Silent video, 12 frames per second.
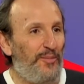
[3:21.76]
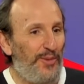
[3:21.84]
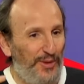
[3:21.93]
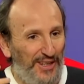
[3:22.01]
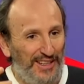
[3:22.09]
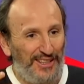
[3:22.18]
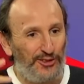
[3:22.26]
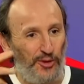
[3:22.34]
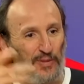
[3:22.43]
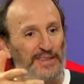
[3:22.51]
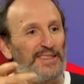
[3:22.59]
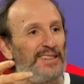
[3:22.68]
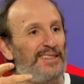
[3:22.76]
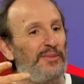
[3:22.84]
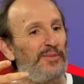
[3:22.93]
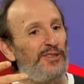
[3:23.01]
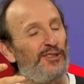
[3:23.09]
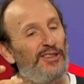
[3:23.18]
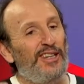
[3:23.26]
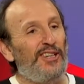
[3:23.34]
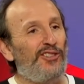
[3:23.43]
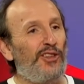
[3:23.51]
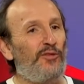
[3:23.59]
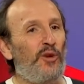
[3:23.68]
un peu, je à cet épisode,
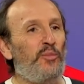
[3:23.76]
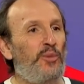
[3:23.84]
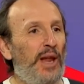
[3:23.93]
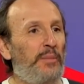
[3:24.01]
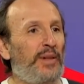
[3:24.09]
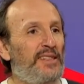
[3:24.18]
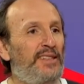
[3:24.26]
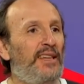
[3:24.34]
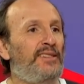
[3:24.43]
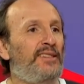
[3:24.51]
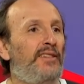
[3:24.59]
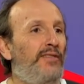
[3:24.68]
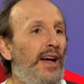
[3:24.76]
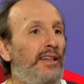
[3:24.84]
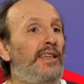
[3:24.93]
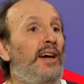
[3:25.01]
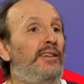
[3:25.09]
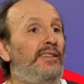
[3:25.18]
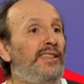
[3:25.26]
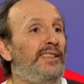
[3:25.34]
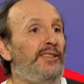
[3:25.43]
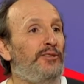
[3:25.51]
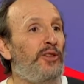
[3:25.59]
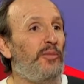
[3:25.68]
j'avais eu un peu la préscience des variants
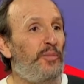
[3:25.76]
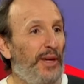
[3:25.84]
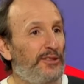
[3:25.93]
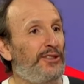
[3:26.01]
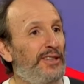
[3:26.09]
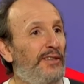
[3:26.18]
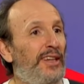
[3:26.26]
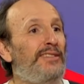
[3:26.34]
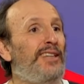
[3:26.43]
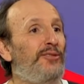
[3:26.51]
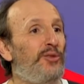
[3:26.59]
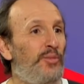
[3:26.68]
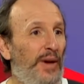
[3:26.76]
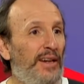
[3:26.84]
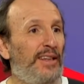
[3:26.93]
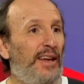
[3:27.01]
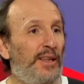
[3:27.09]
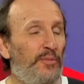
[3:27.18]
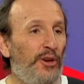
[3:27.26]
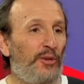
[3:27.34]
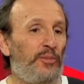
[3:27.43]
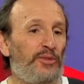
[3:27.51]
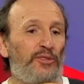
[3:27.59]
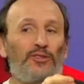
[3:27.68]
donc dont personne n'avait entendu parler à
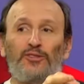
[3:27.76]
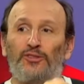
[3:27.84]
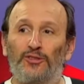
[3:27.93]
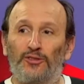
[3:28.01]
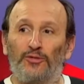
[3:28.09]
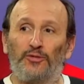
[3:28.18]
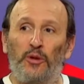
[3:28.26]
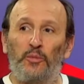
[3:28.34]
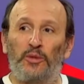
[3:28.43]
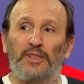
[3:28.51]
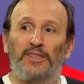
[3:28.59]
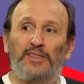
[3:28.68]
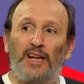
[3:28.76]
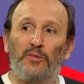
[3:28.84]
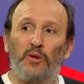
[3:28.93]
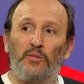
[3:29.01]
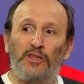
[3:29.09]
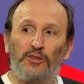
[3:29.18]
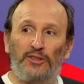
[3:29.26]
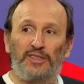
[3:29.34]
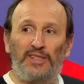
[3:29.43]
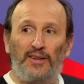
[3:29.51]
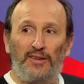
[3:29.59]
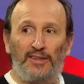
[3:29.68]
l'époque, puisque vous comprenez que si l'album est
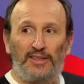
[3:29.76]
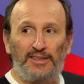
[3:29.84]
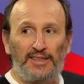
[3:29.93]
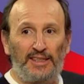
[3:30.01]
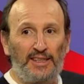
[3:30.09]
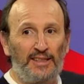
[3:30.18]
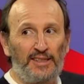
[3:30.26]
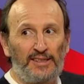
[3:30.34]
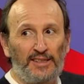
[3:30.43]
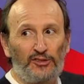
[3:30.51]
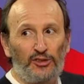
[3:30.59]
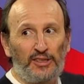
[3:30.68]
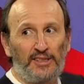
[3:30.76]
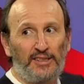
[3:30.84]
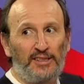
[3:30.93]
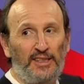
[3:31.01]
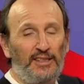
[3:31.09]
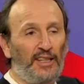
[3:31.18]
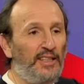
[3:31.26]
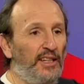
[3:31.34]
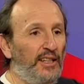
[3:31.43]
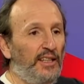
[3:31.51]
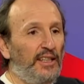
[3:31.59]
sorti euh, cette année, c'est que je l'ai dessiné l'année dernière.